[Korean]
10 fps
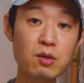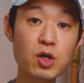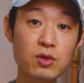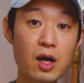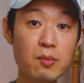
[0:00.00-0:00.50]

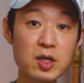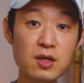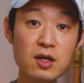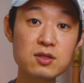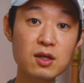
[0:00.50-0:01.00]
하면 아마
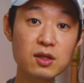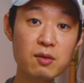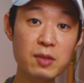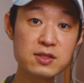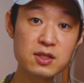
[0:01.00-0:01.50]
사이즈가
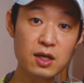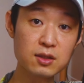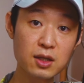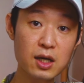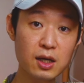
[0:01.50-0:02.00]
딱 맞지
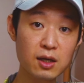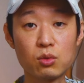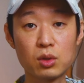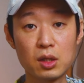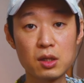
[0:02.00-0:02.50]
않을까
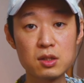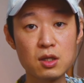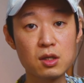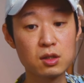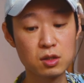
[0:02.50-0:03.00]
그렇게
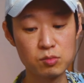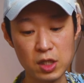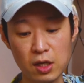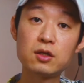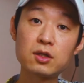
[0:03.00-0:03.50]
생각이
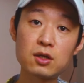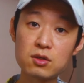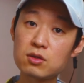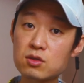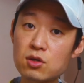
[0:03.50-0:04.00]
듭니다
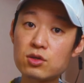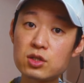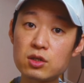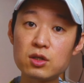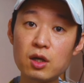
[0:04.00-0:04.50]
일단은
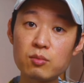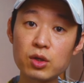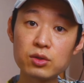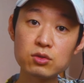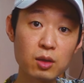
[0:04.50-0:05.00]
설치를
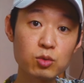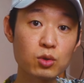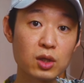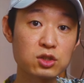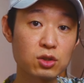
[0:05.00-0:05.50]
한번
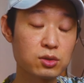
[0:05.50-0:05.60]
해보도록 하죠